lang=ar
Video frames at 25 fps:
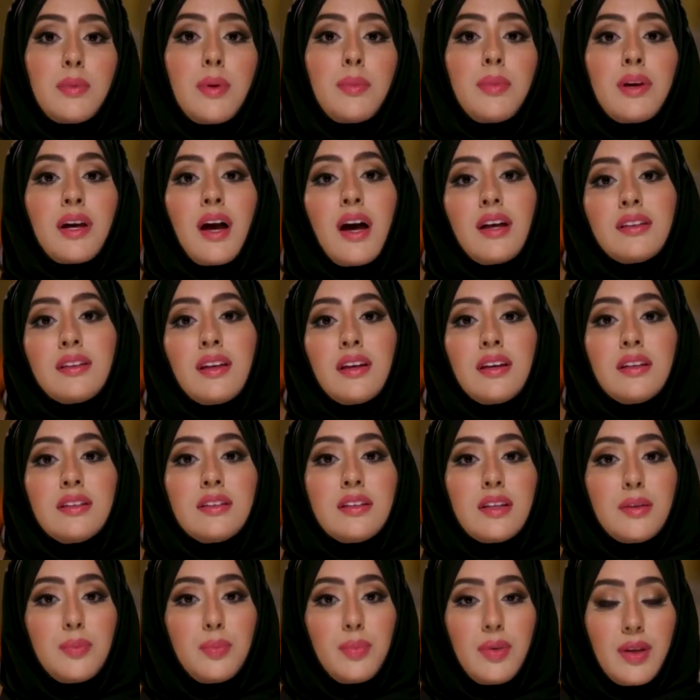بسبب خطأ
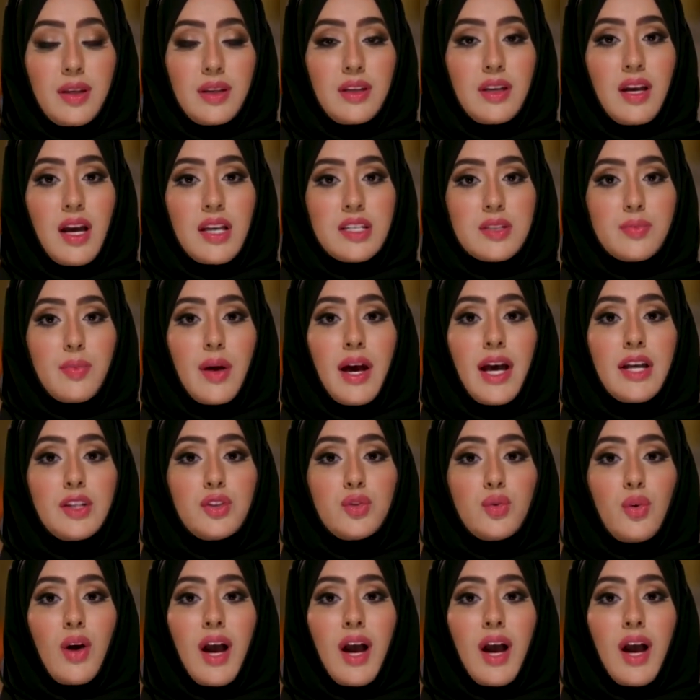طبي أصبحت